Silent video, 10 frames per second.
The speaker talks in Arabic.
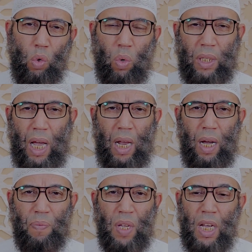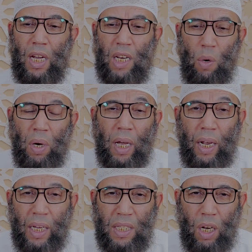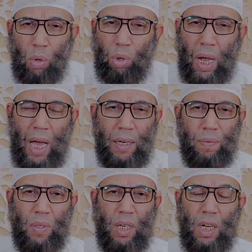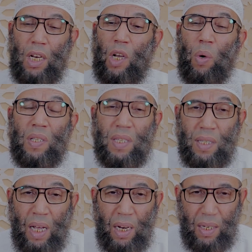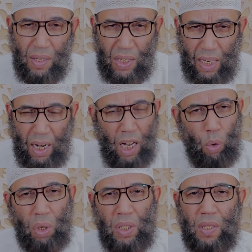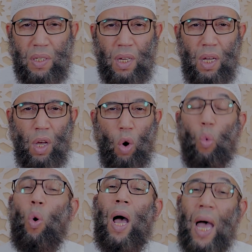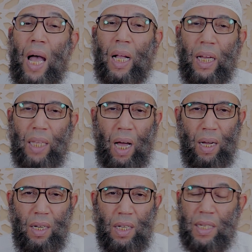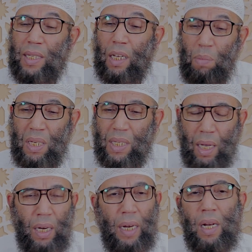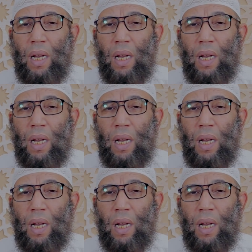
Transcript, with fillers: وتعالى الا وان غرقس القران الا وان ظل صلاح نس وهكذا الزغل ميت زغل عن